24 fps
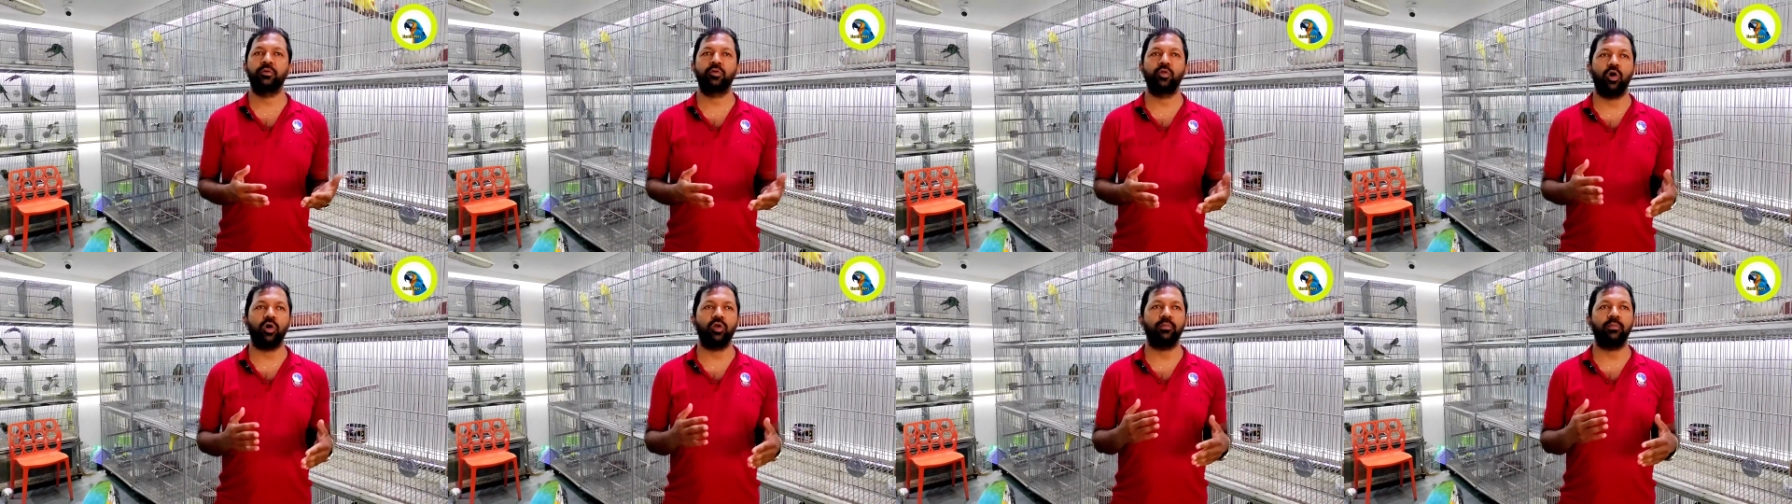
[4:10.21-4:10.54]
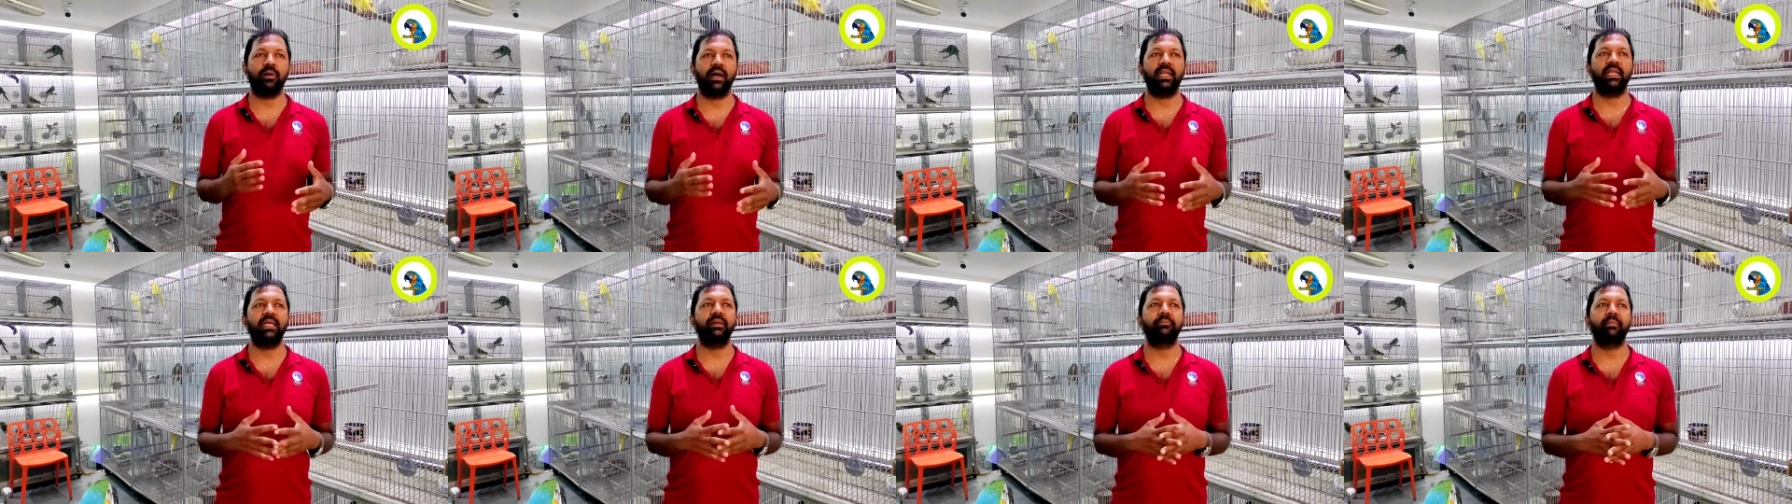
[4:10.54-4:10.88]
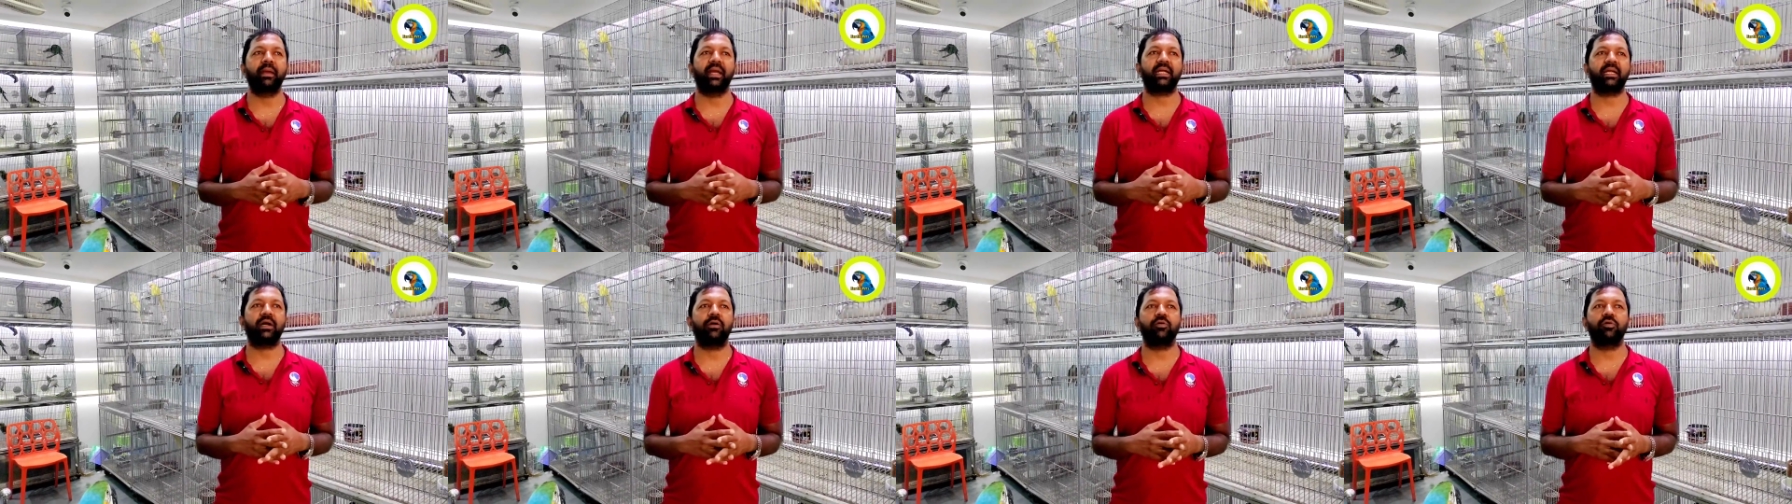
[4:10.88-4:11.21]
নর্মালি
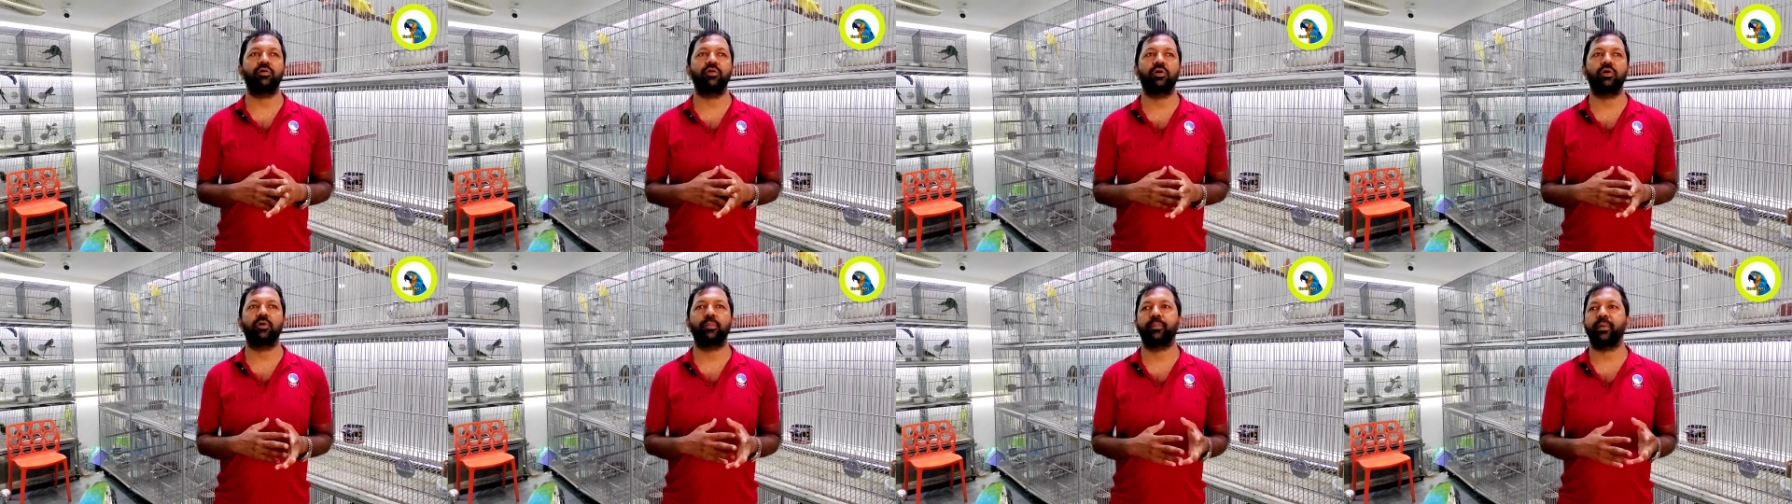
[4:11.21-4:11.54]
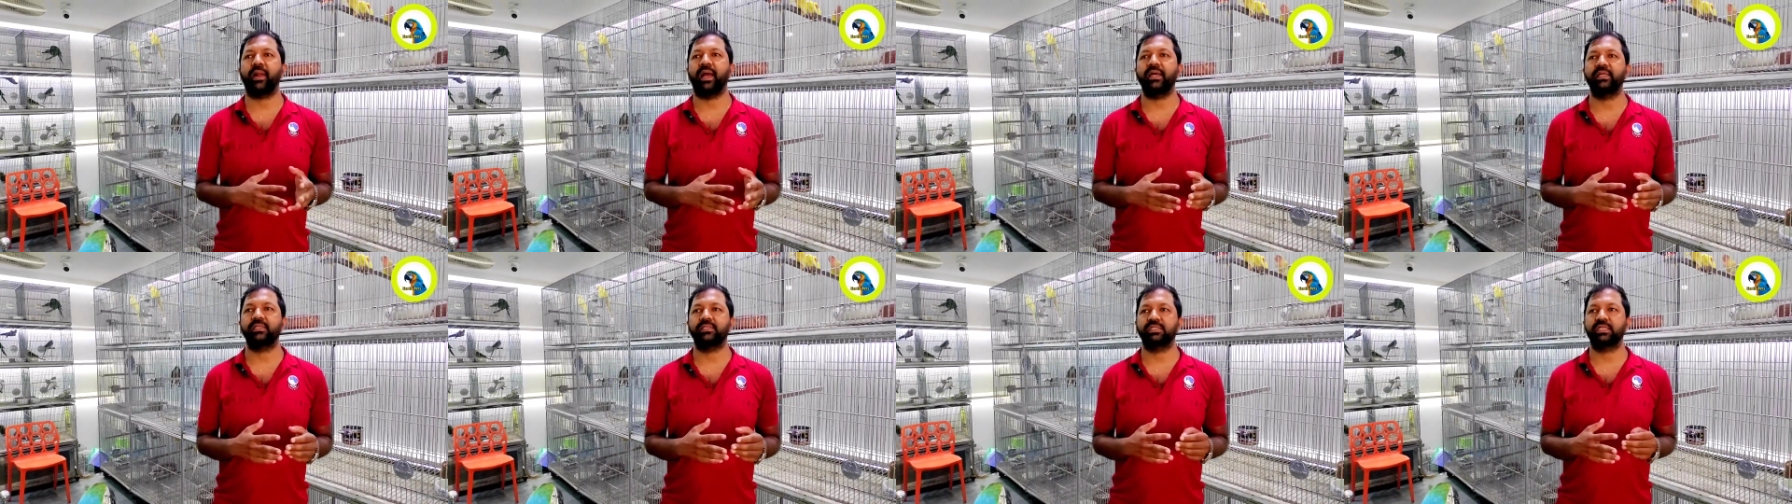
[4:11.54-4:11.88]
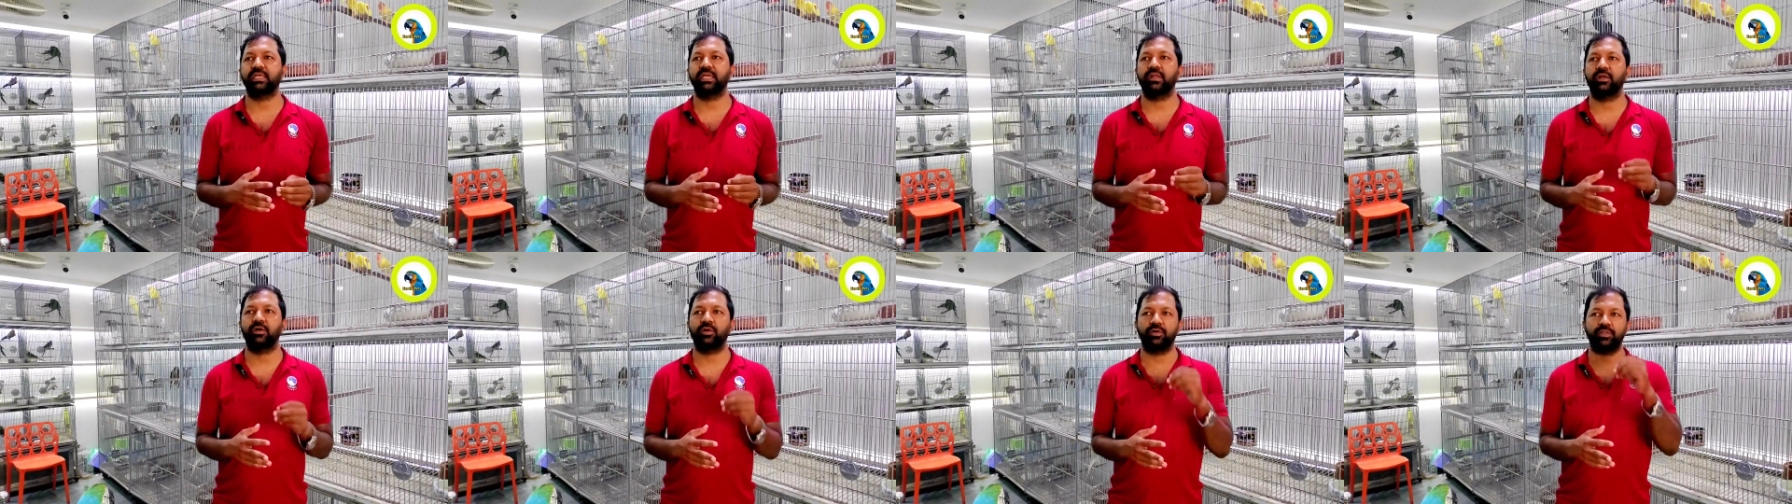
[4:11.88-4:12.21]
ম্যাকাওগুলোর প্রাইস
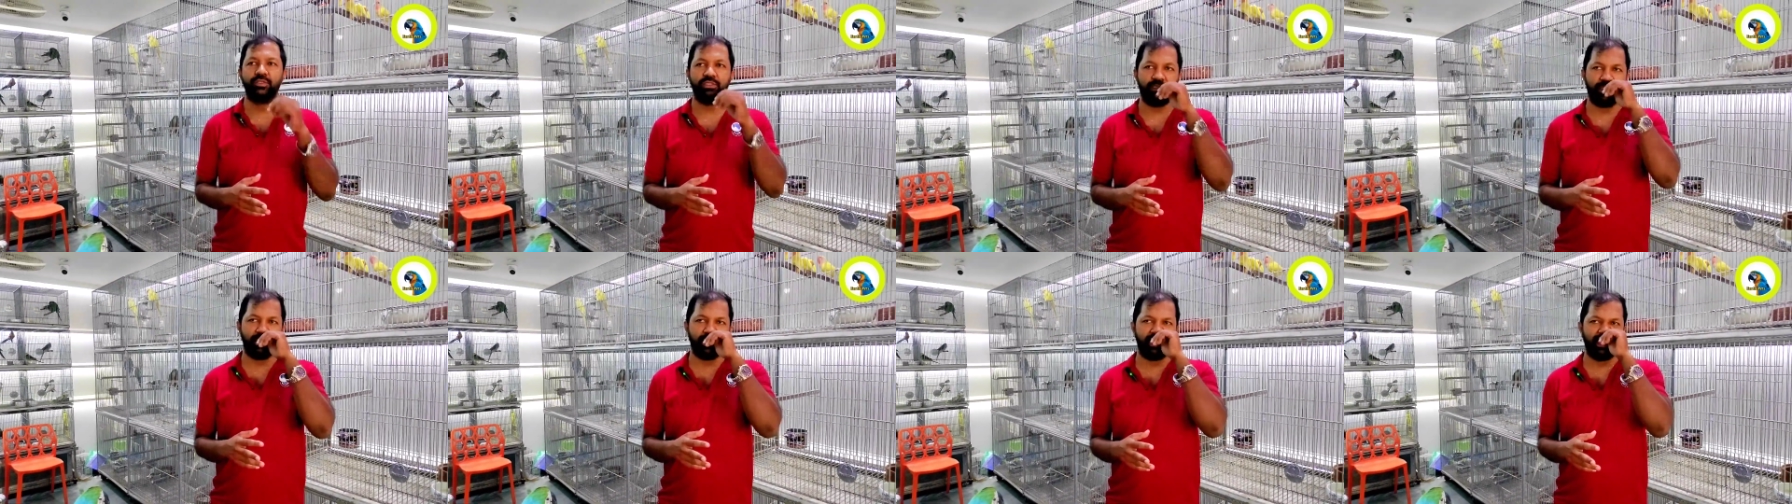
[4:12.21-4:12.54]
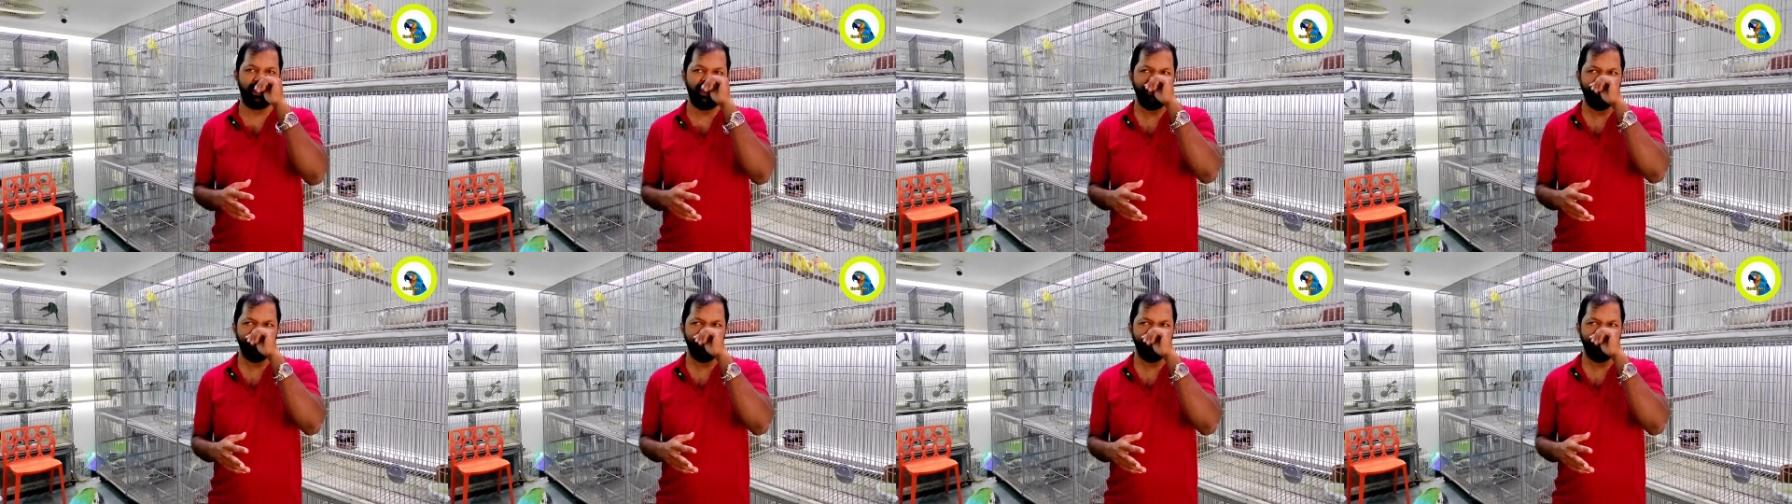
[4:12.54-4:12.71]
ছিল হচ্ছে